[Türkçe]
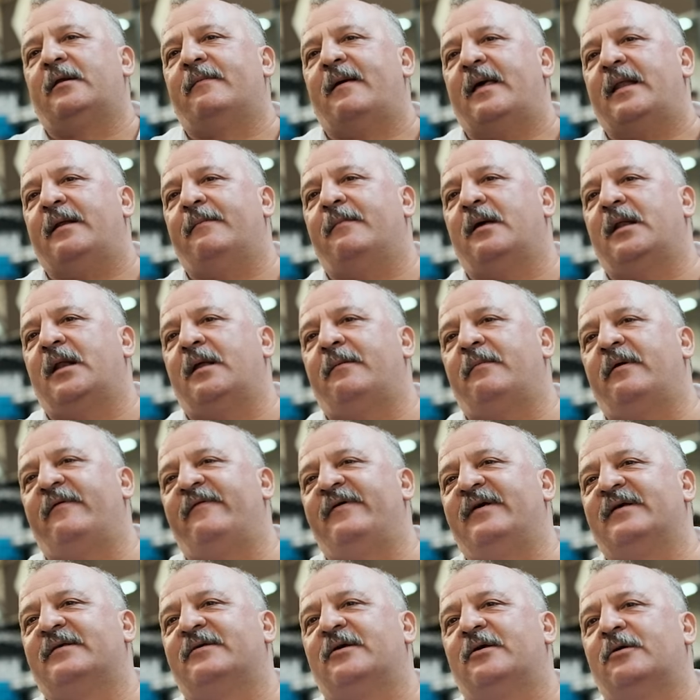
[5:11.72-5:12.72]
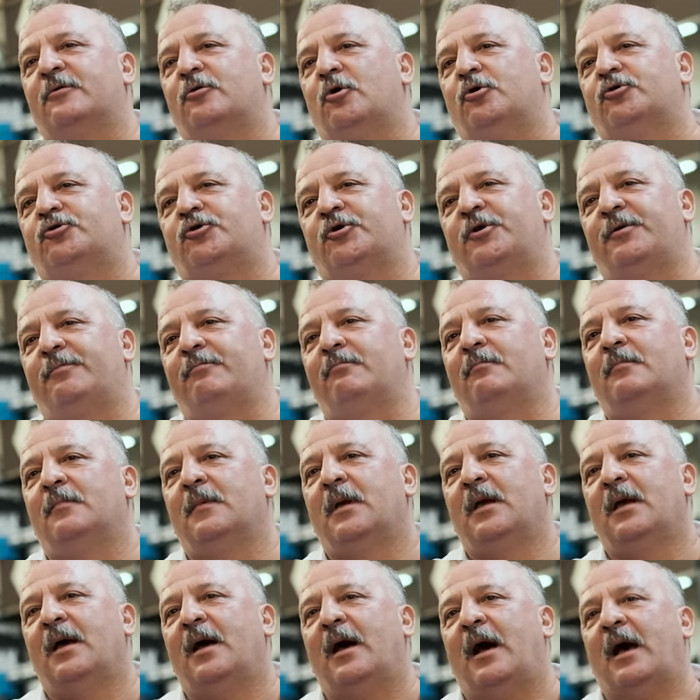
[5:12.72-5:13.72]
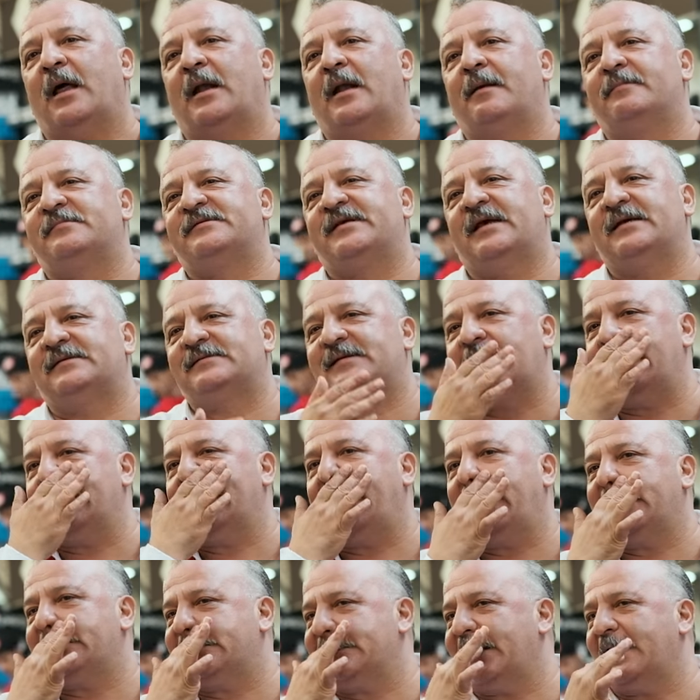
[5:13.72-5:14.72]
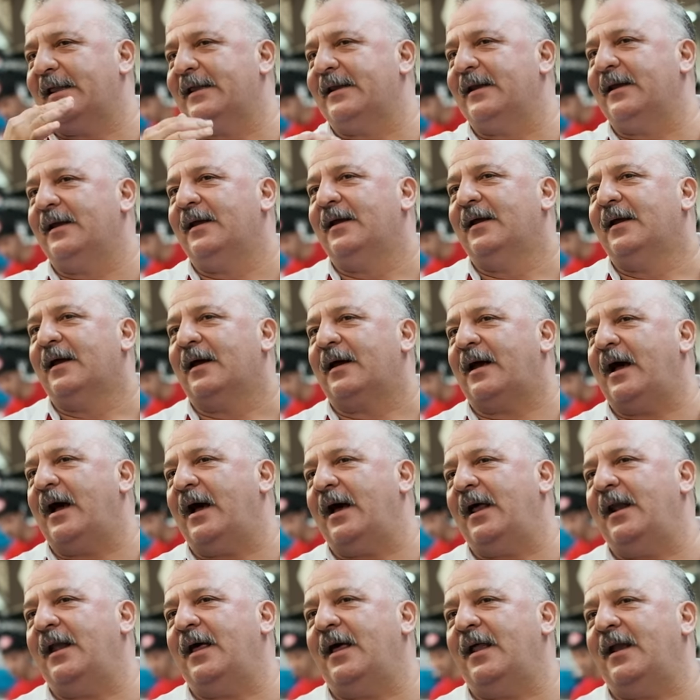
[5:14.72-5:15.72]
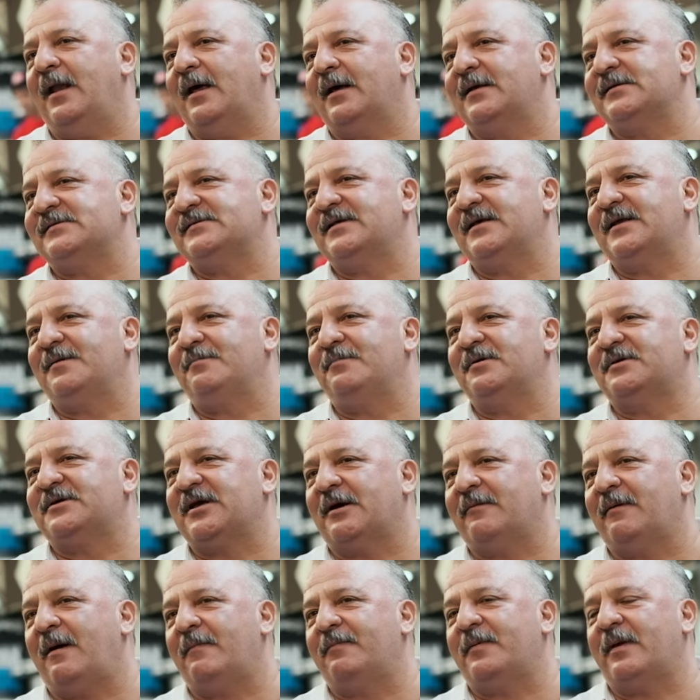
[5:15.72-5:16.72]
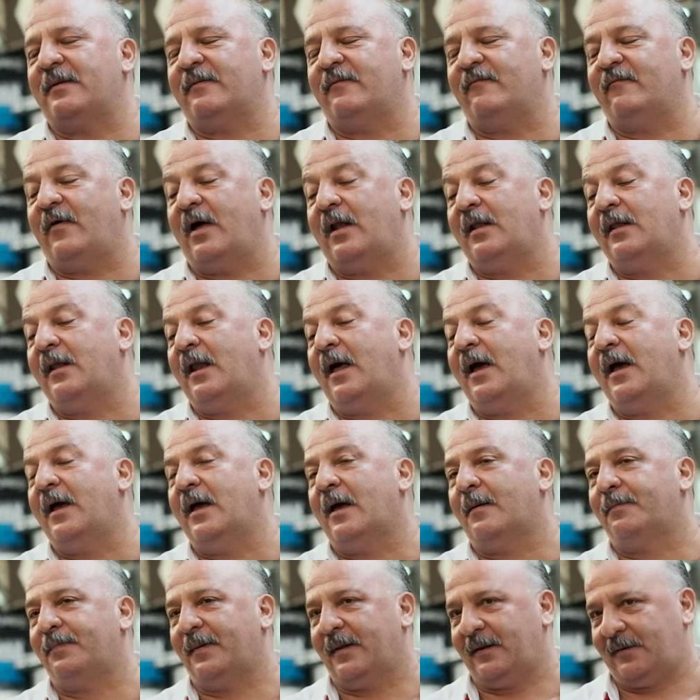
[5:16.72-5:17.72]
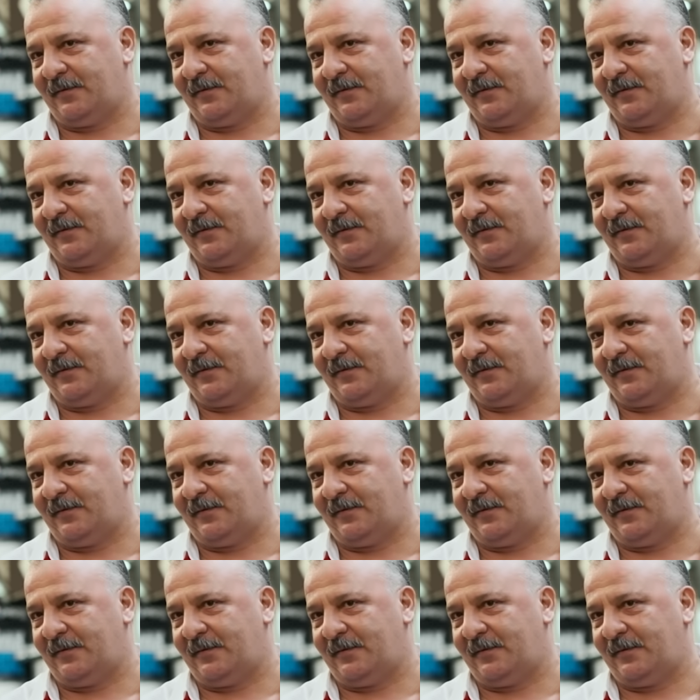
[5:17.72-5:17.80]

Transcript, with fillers: Benim anama ve götürüm. Anam 80 yaşındadır. Kaka ana kızların bir kebap yedim. Vallahi yapar.